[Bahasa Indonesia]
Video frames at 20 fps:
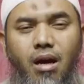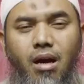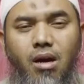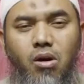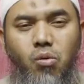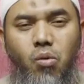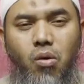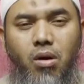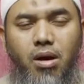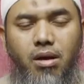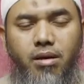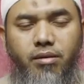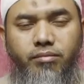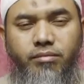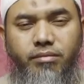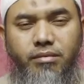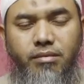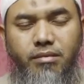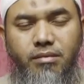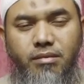Yang kedua,
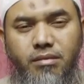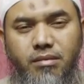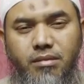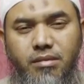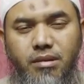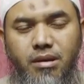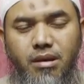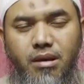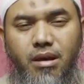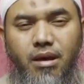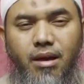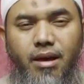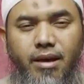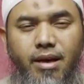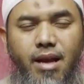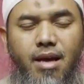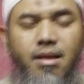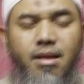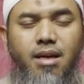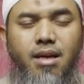
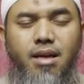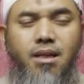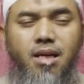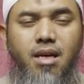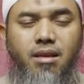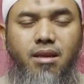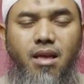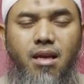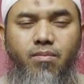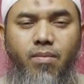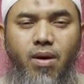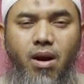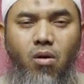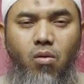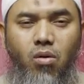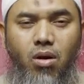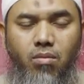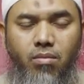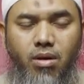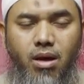di antara catatan
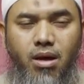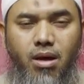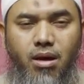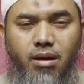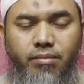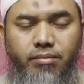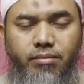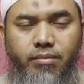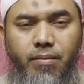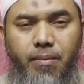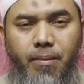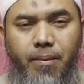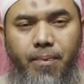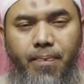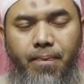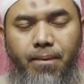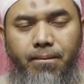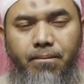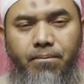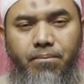para ulama,
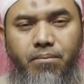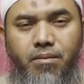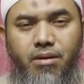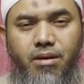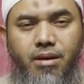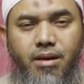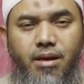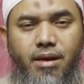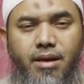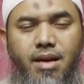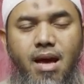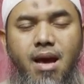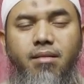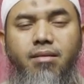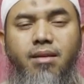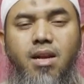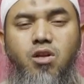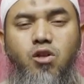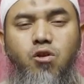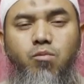di
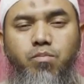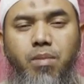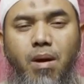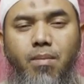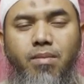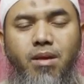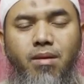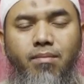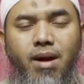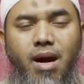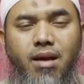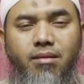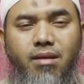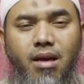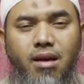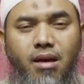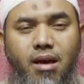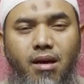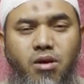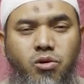antara sebab yang
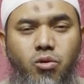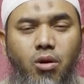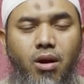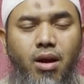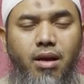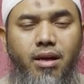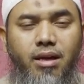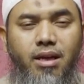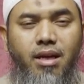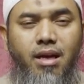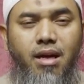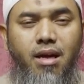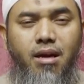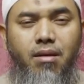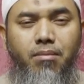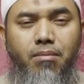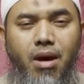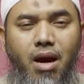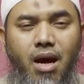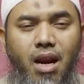mengantarkan seorang
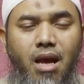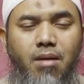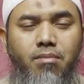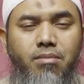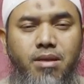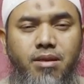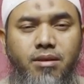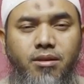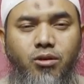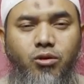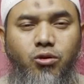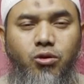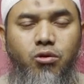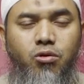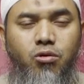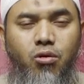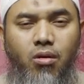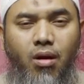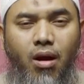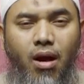dia mengalami
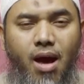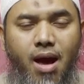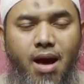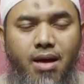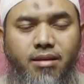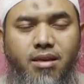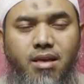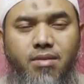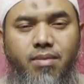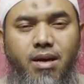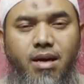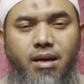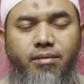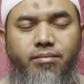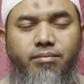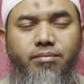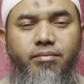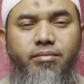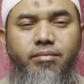su'ul khatimah,